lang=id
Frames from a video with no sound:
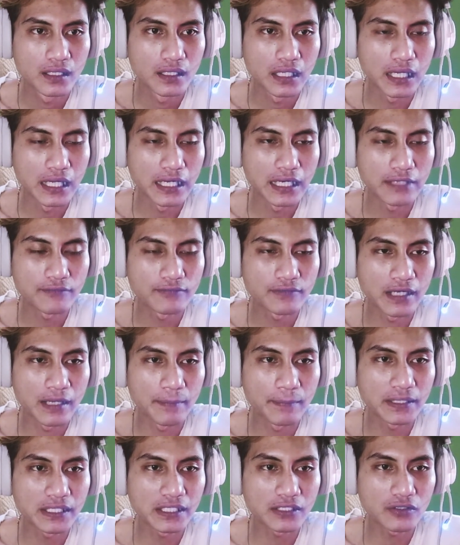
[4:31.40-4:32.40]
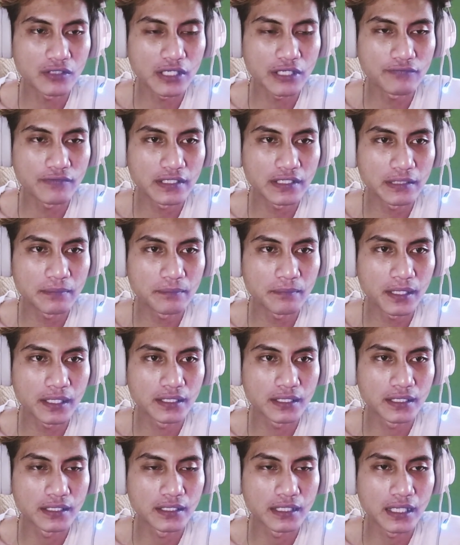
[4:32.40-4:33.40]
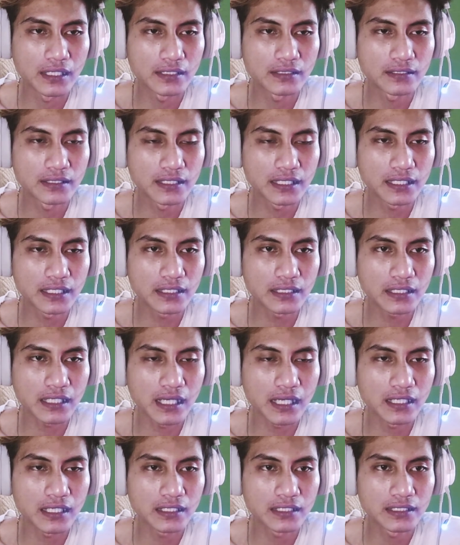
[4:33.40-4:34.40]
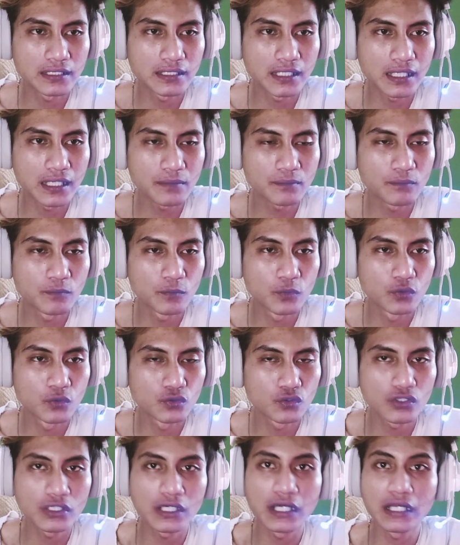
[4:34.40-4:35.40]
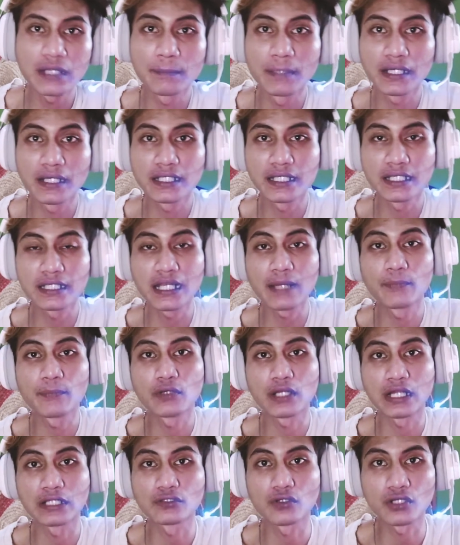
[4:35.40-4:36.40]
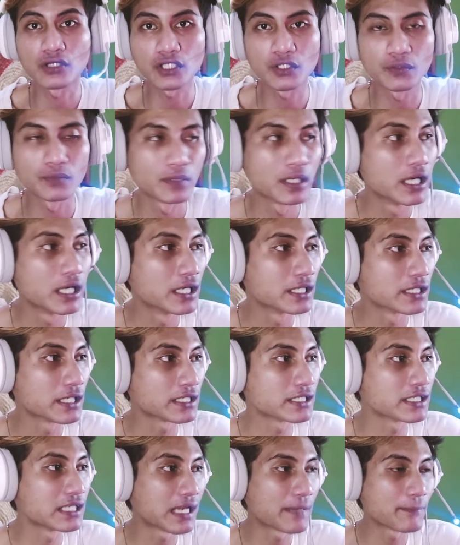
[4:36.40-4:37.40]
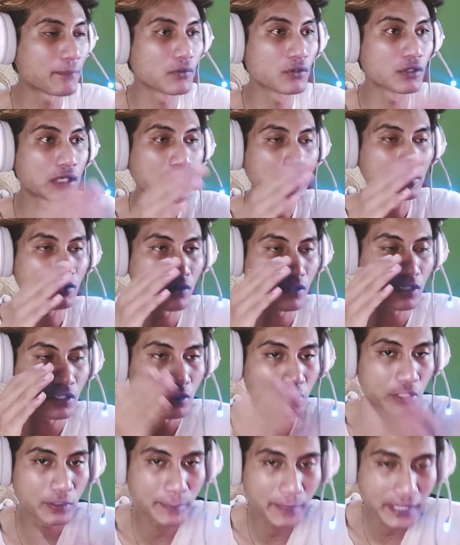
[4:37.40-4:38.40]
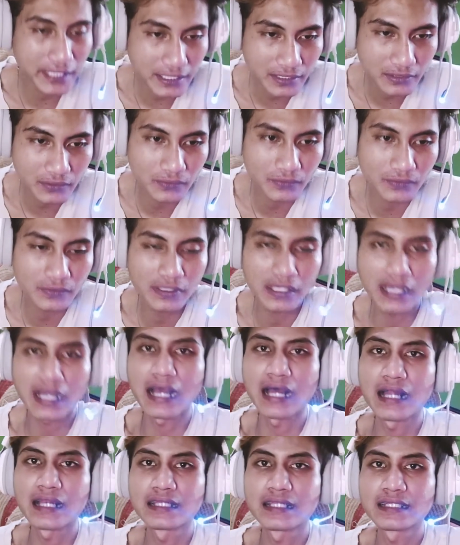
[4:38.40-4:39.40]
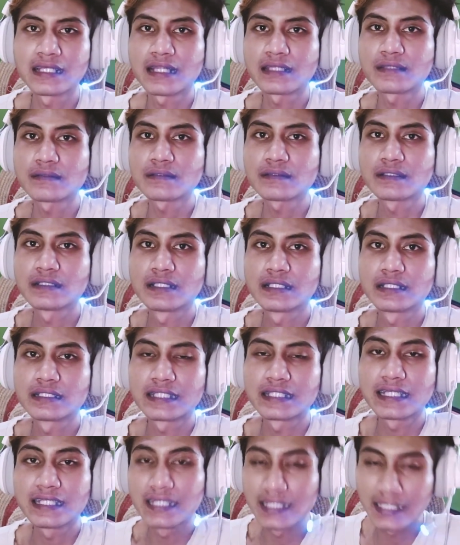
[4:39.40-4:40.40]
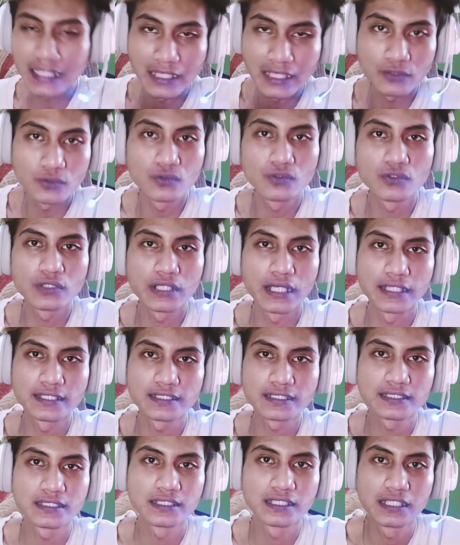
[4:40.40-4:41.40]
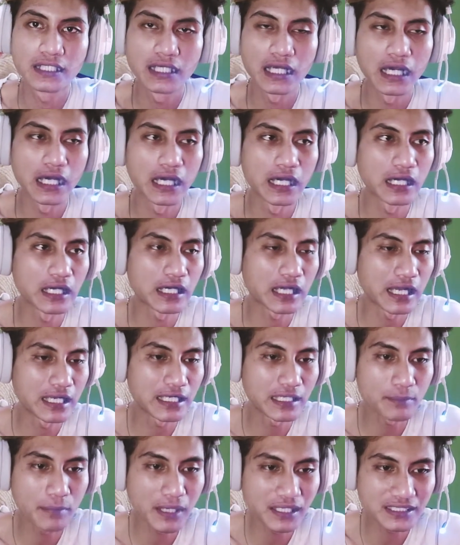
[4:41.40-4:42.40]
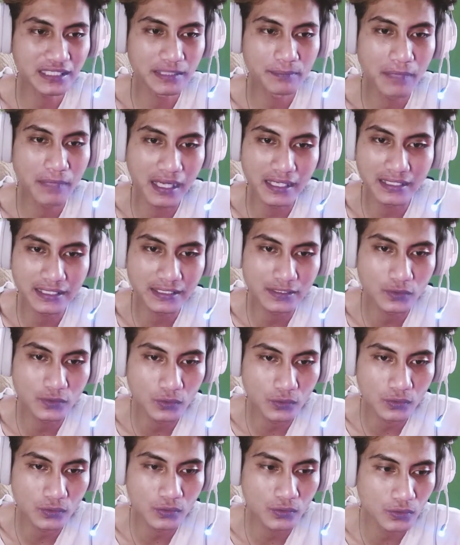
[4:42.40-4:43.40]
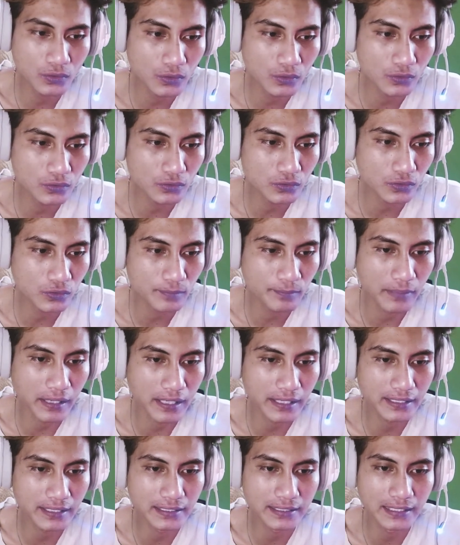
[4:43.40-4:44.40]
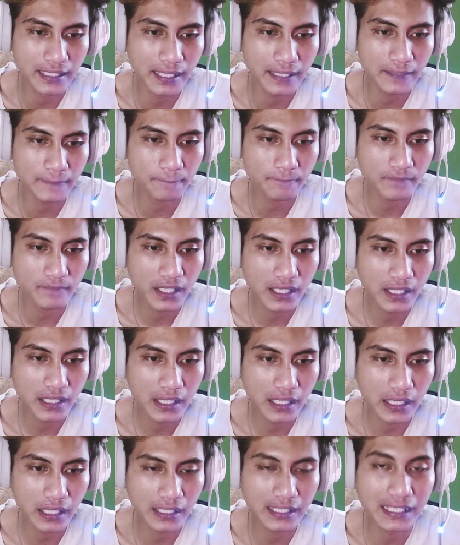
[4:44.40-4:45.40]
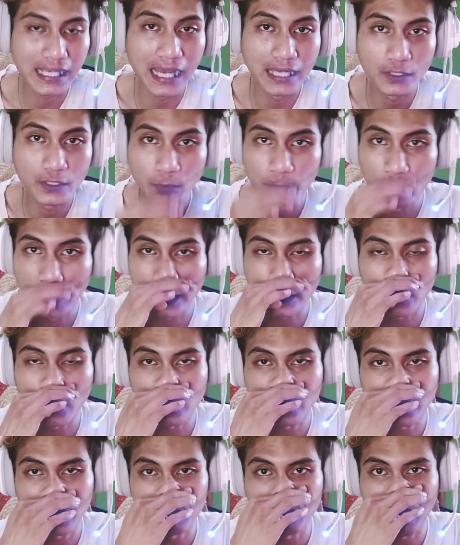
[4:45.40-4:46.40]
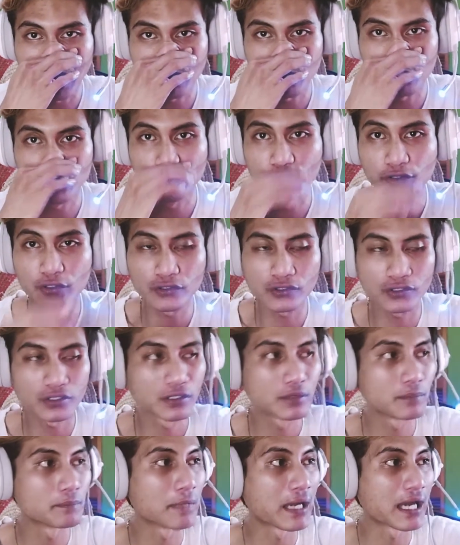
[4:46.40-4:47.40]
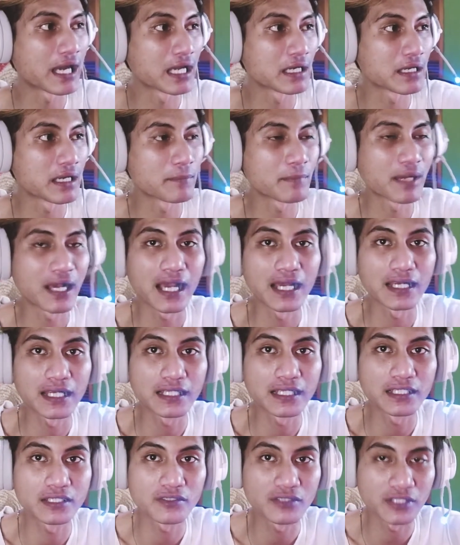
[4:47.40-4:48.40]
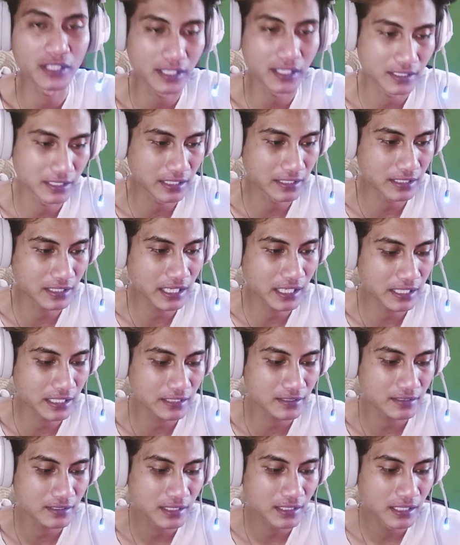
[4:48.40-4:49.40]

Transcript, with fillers: level 8 atau level 5 ya nanti kalian butuh ke bagian laboratorium nah di laboratorium itu kalian tinggikan dulu guys uh, kalian maksimalin dulu untuk bagian uh, gandum atau tempat feud makanan-makanan itu ya nanti kalian